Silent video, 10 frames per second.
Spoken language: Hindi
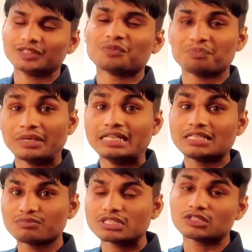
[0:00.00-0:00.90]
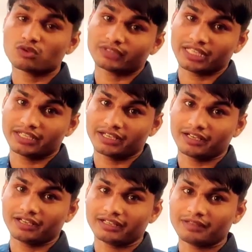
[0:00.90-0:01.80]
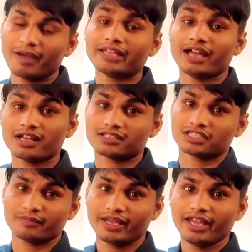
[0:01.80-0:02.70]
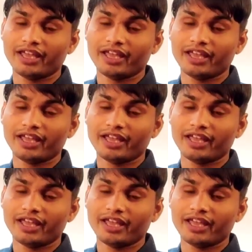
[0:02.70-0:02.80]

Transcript: तो प्लीज मुझे जरूर बताइएगा कि भाई हाँ सच में